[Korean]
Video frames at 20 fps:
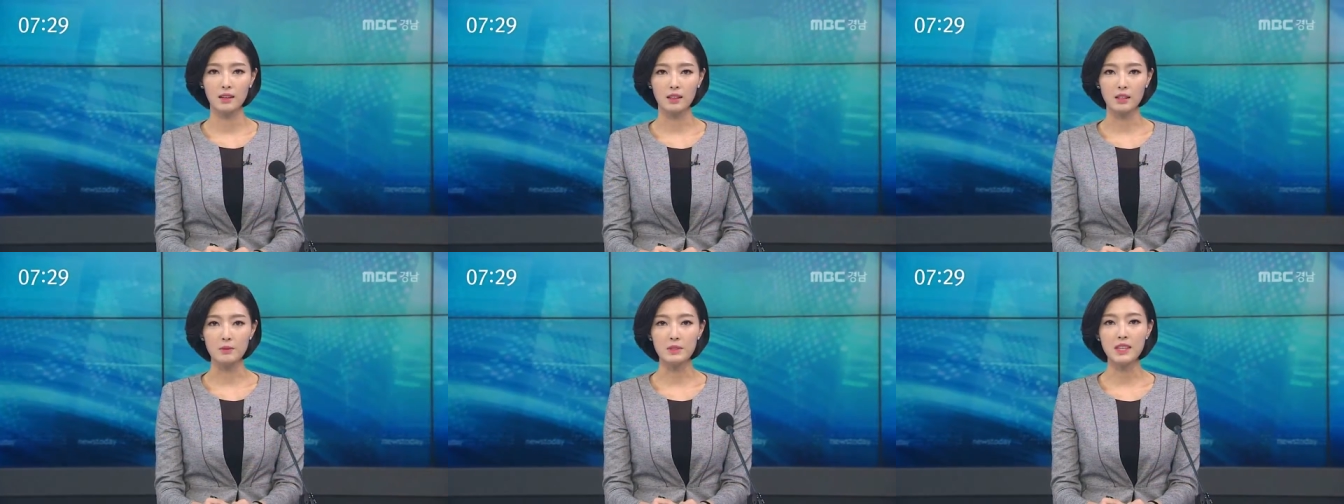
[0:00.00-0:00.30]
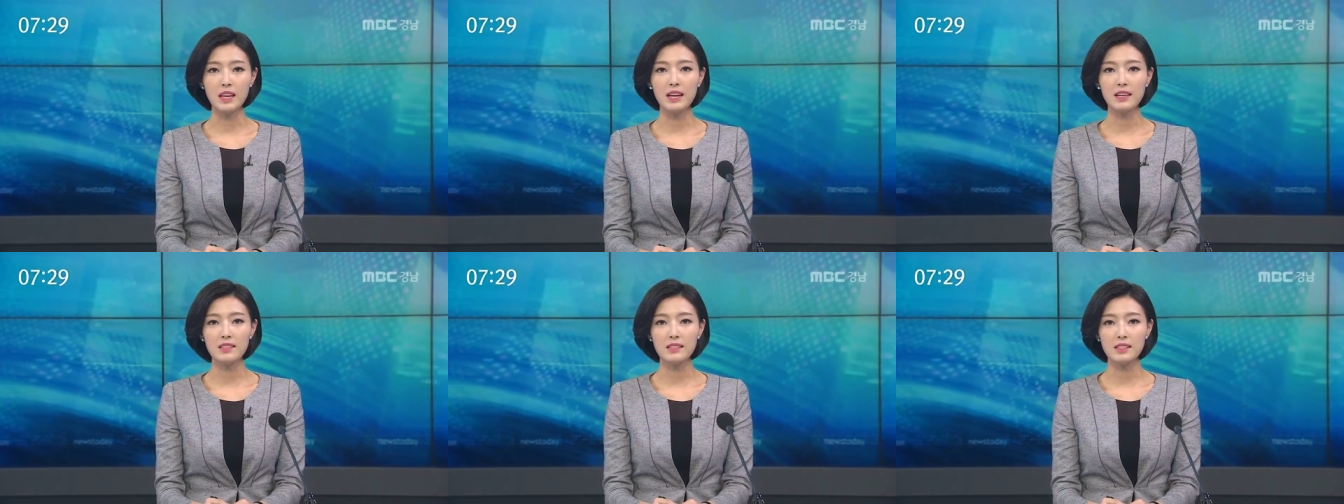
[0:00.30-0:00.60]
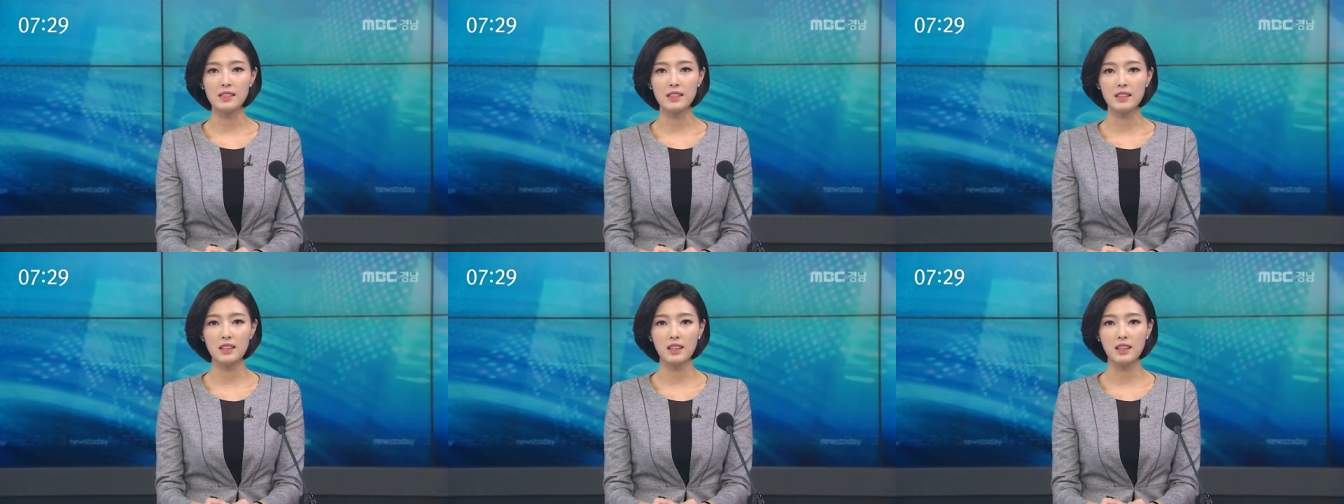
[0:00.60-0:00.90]
입사한
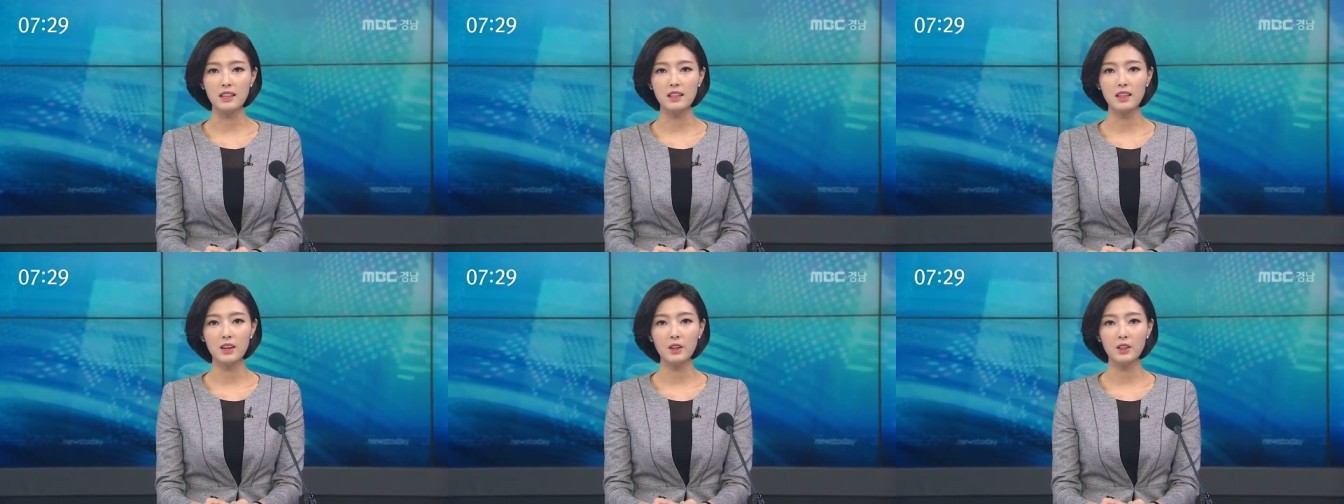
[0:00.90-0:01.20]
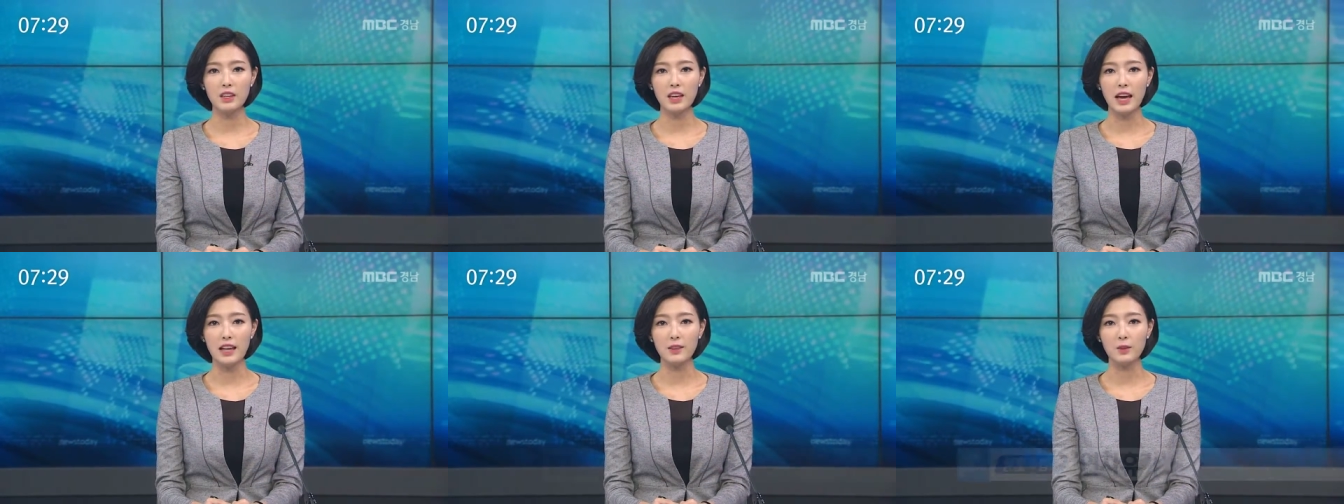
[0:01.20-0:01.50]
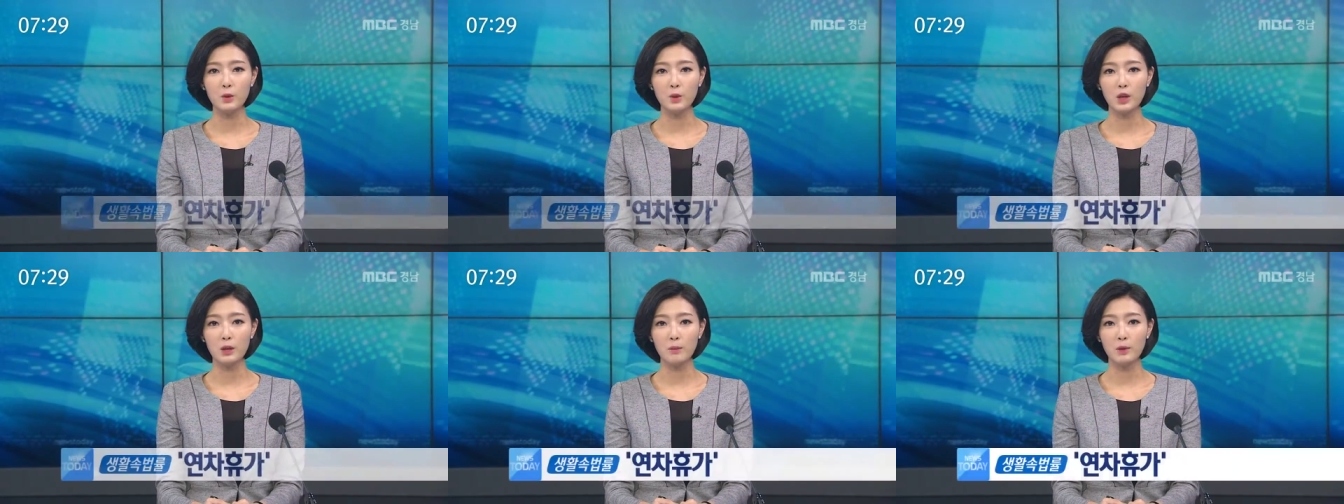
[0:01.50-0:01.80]
지 1년이
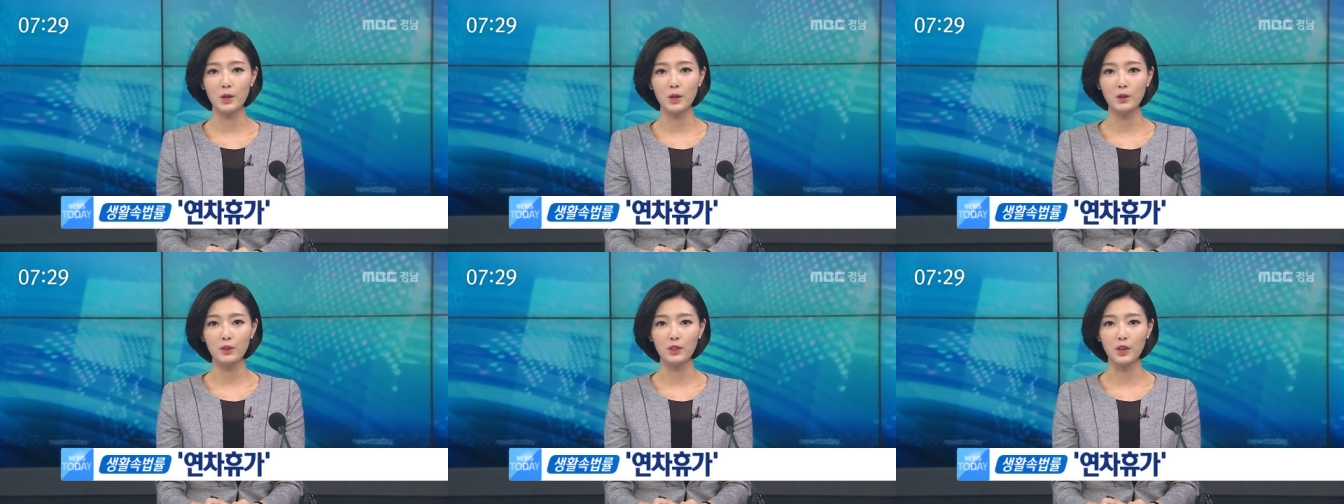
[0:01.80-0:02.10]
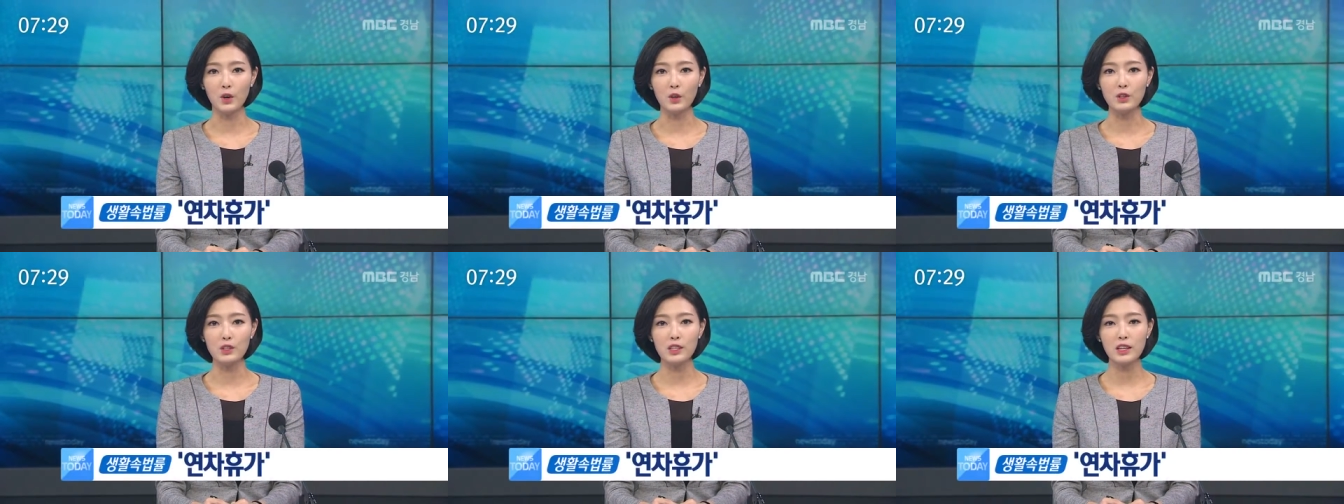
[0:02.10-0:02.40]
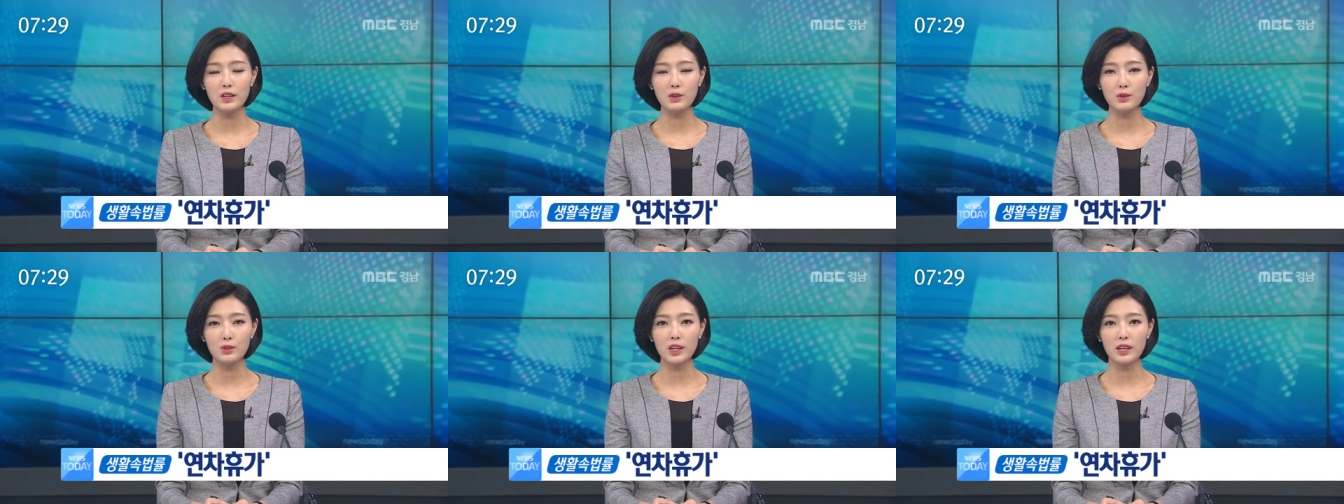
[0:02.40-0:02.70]
안 되면
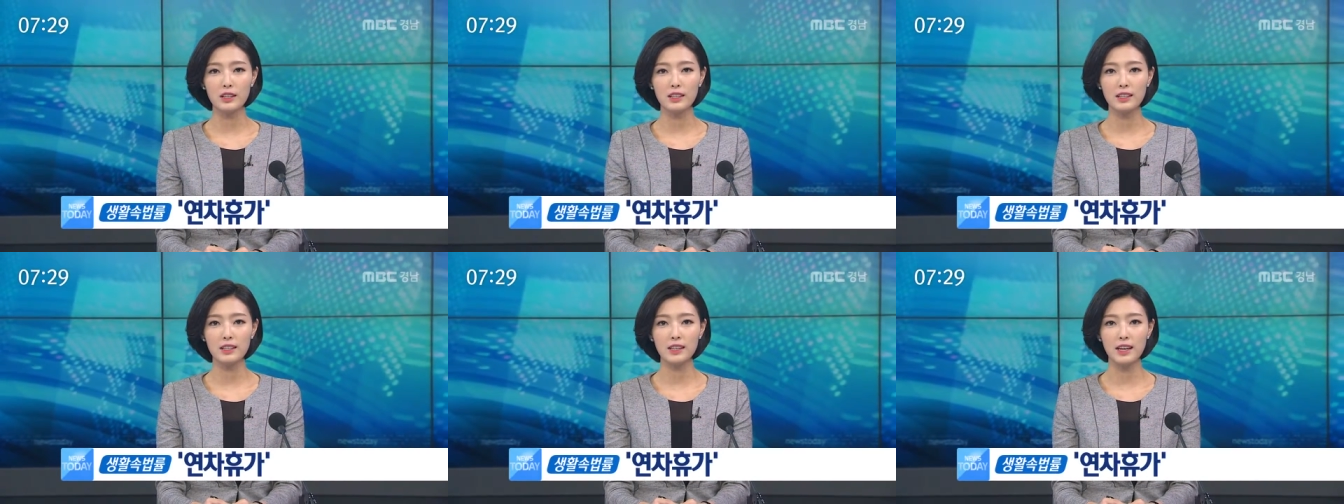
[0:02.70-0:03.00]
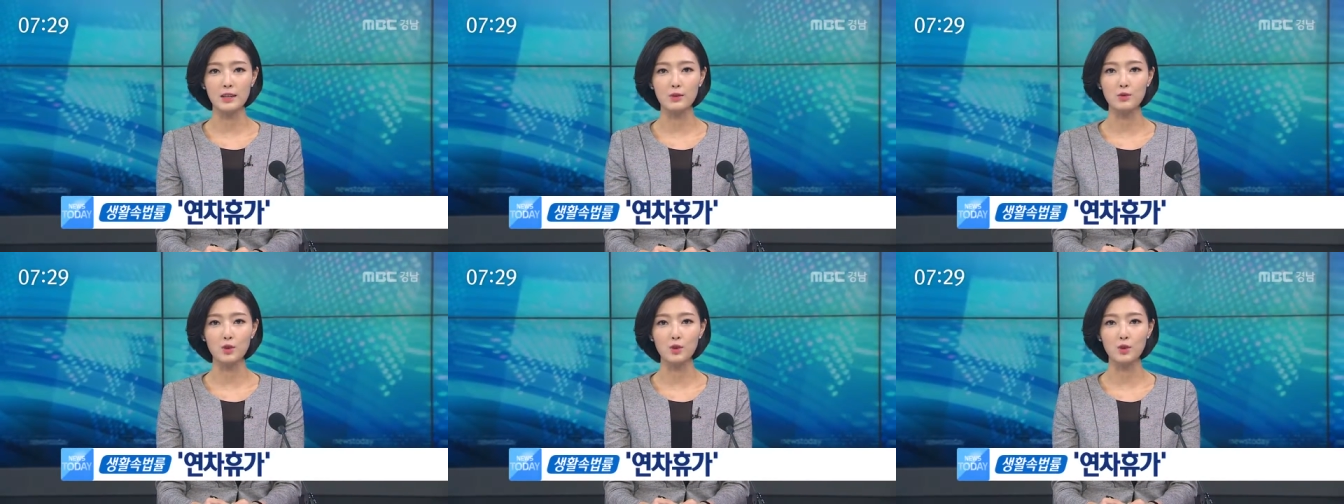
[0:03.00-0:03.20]
연차 휴가를 갈